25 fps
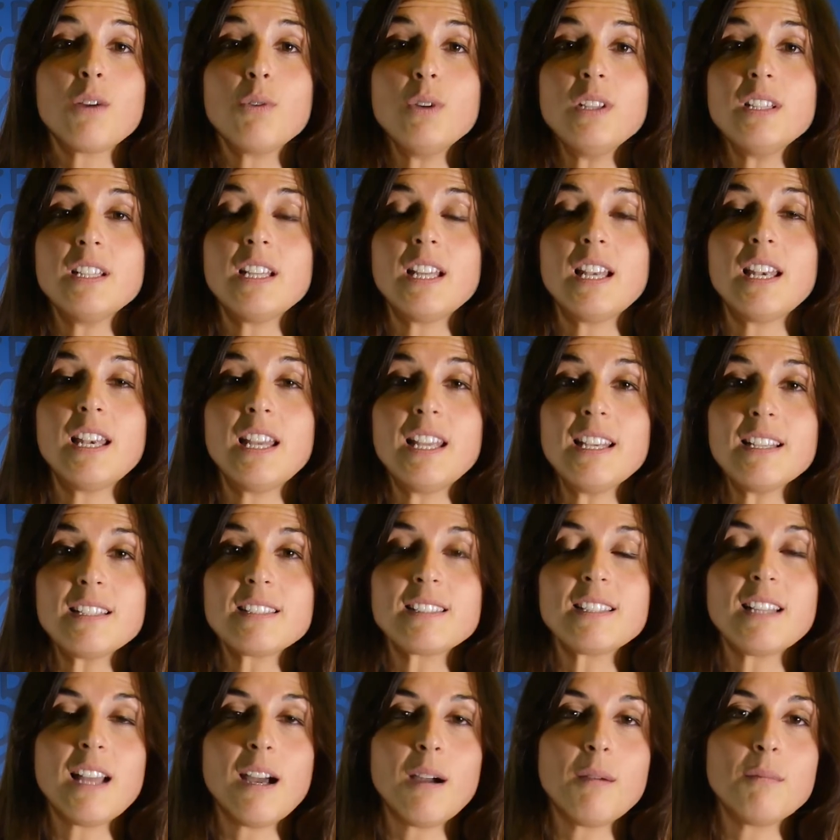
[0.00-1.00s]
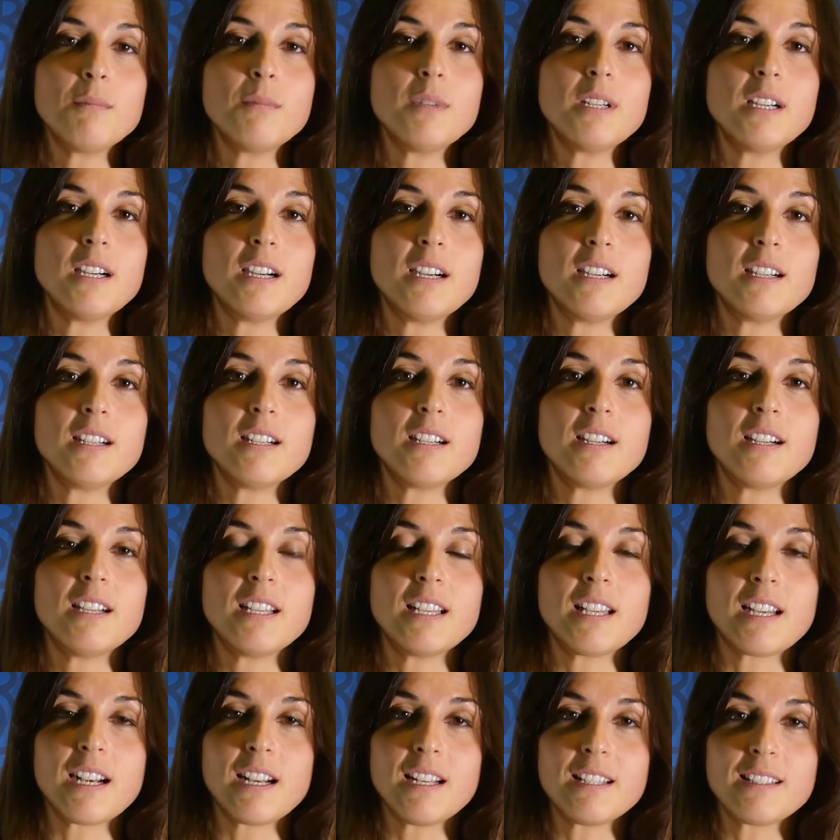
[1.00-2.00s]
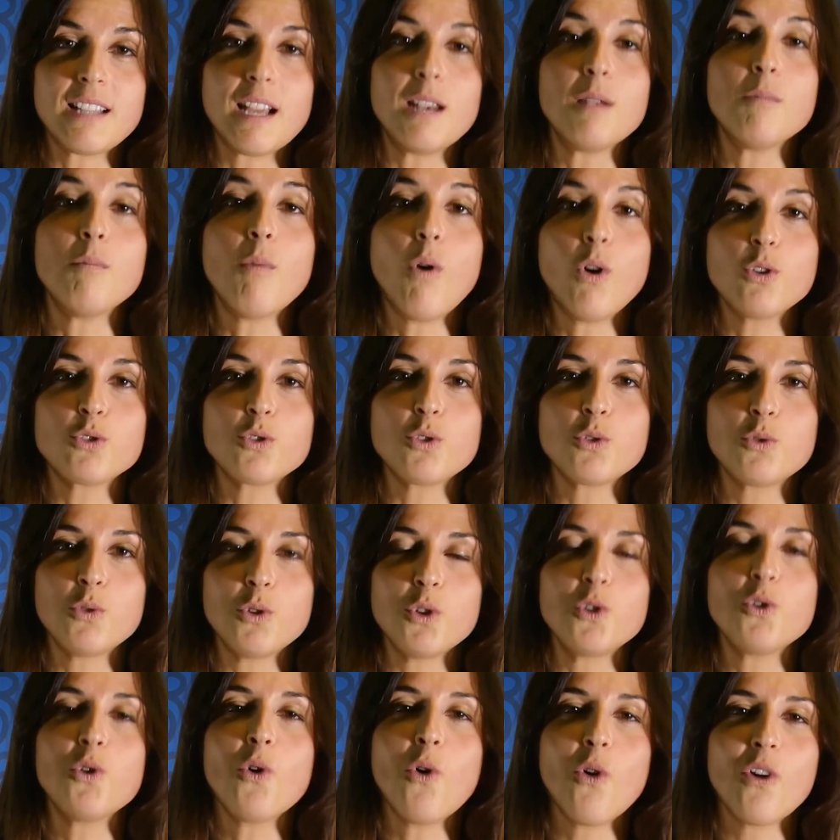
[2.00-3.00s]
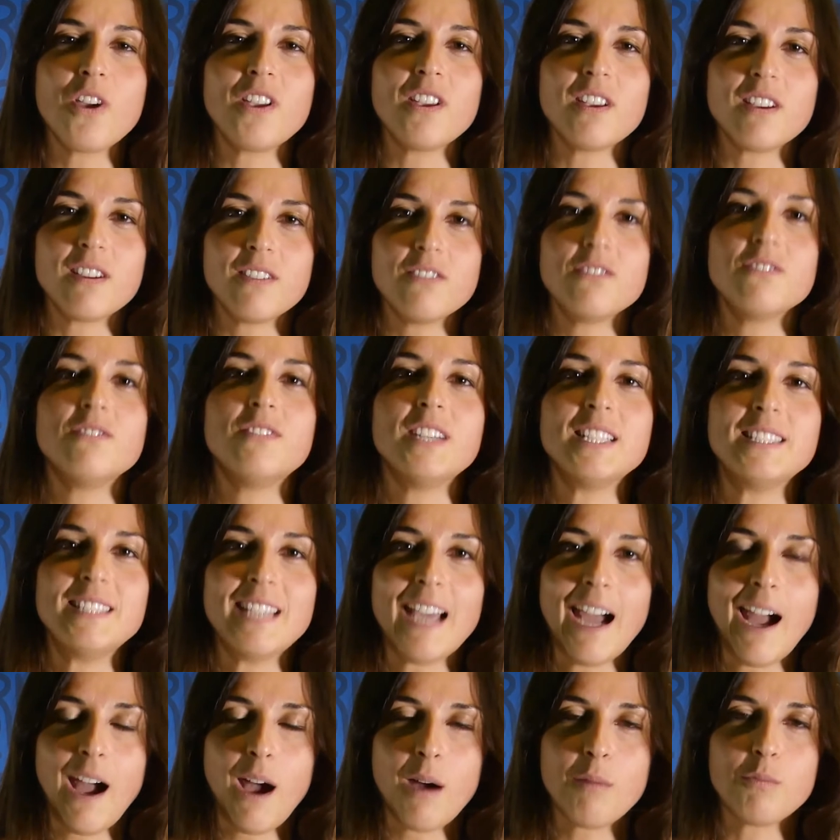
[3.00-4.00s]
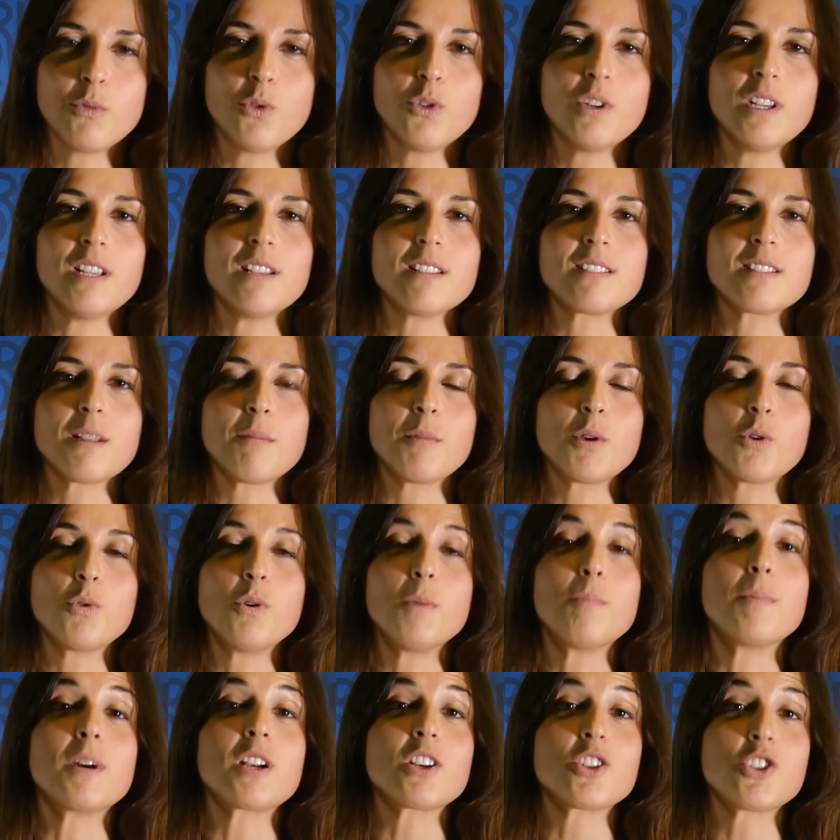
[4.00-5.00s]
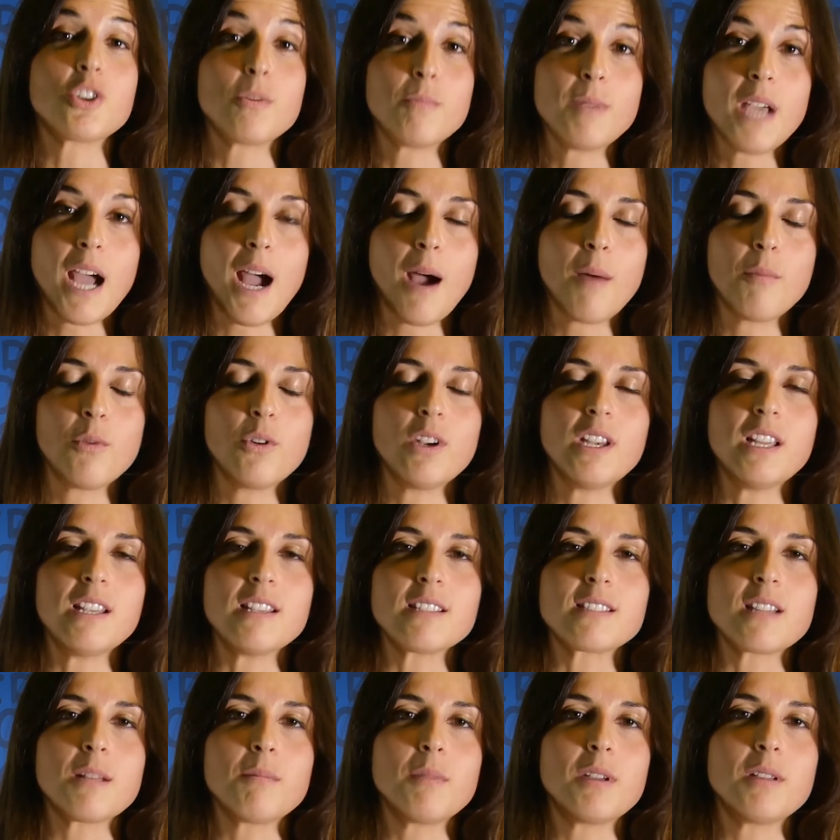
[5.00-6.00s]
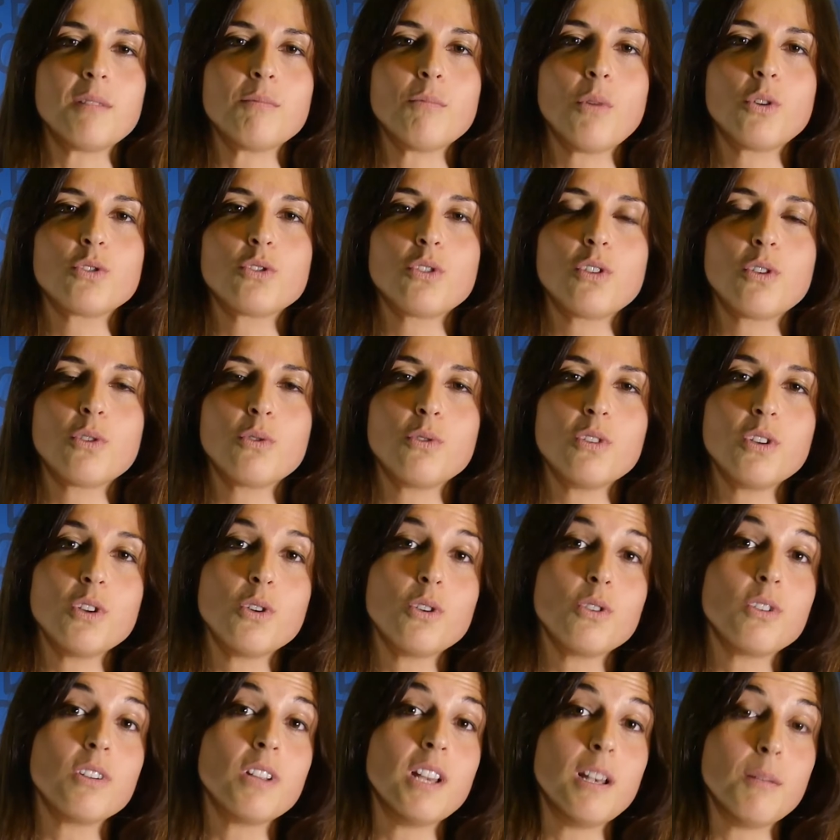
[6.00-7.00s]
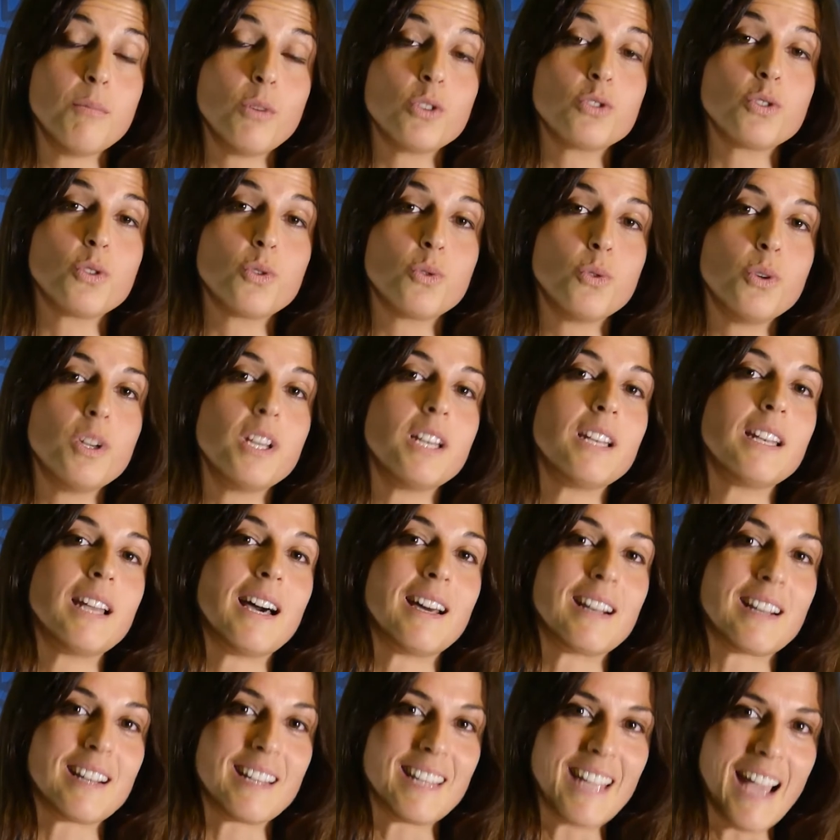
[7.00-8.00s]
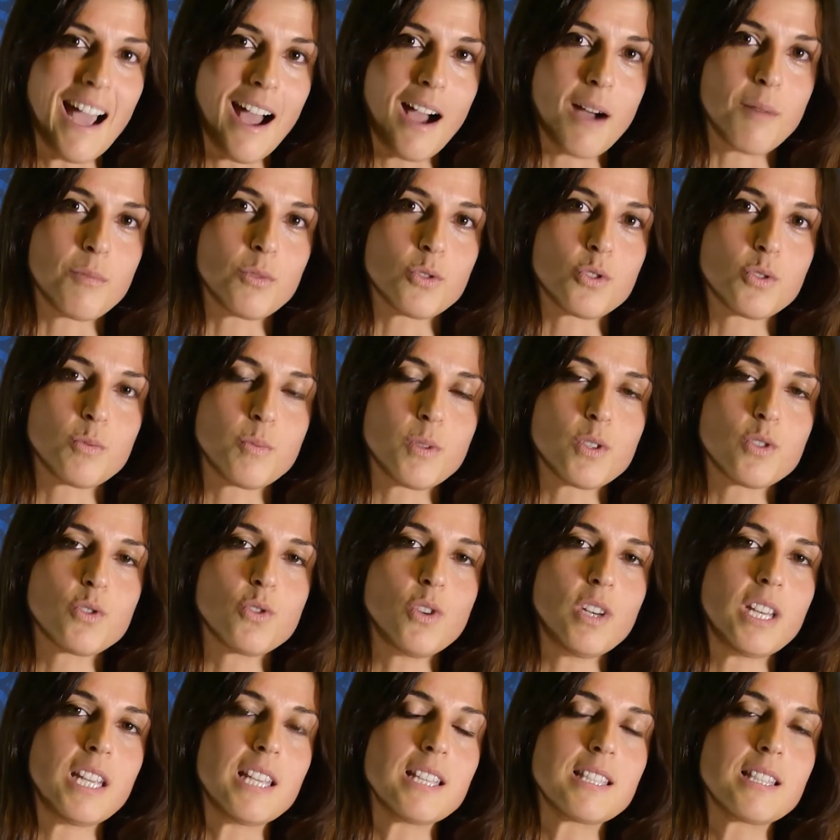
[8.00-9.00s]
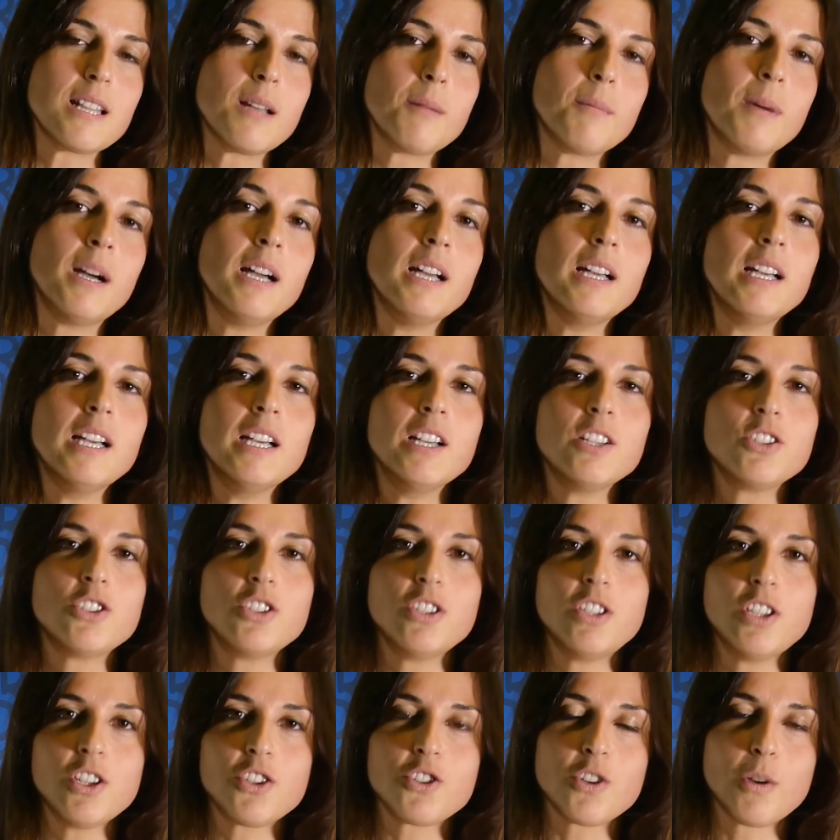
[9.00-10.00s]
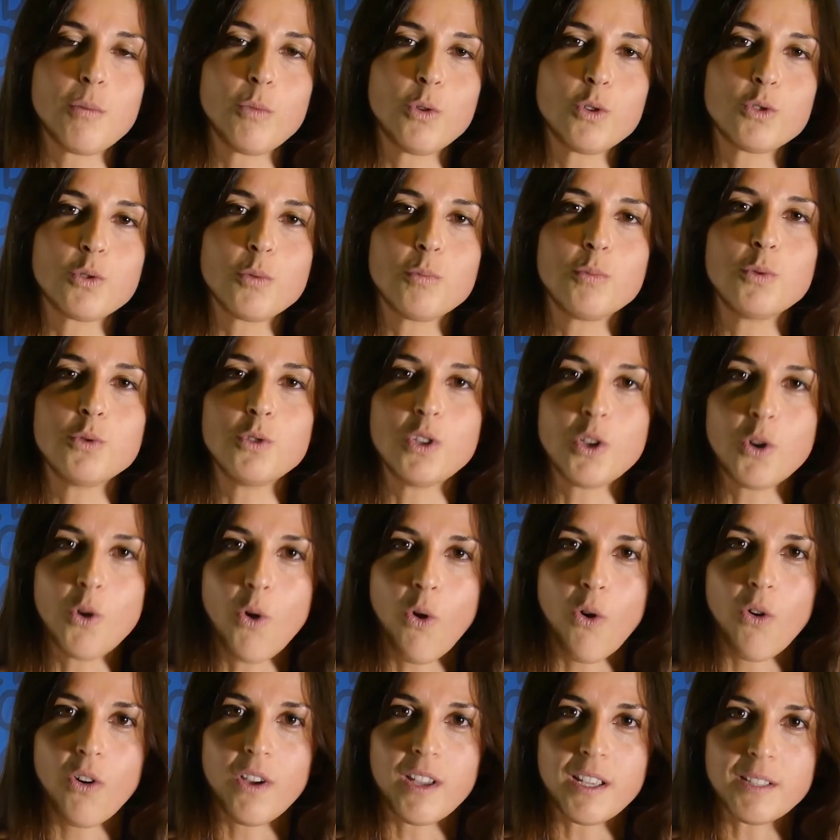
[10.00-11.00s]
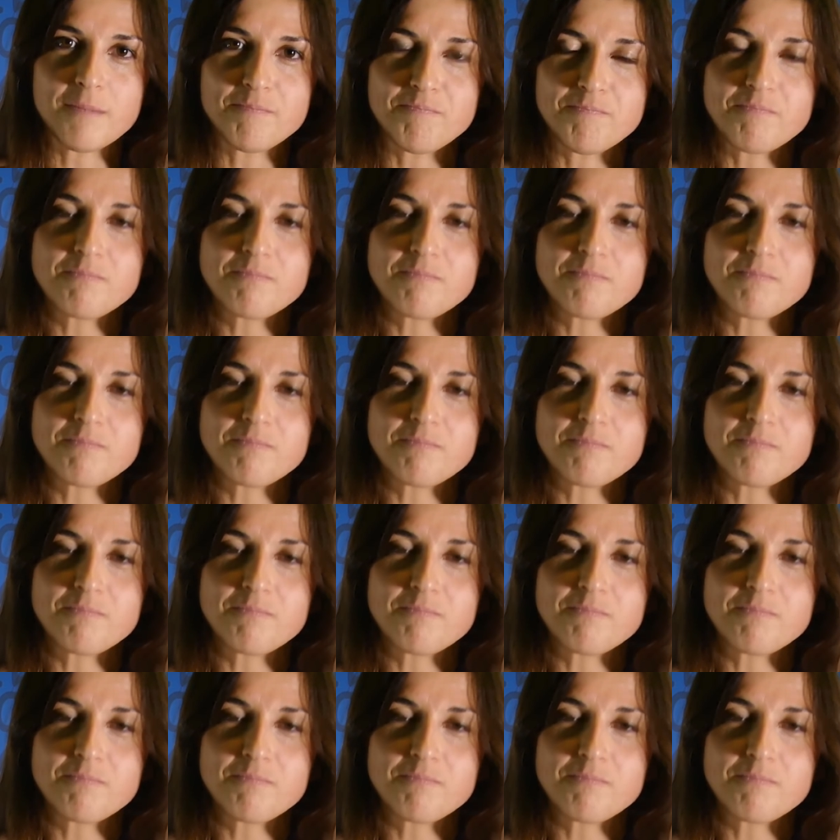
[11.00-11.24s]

quindi l'Islam eh, in realtà il modo in cui noi vediamo l'Islam, in cui percepiamo l'Islam, il modo in cui narriamo spesso l'Islam ci dice molto più di noi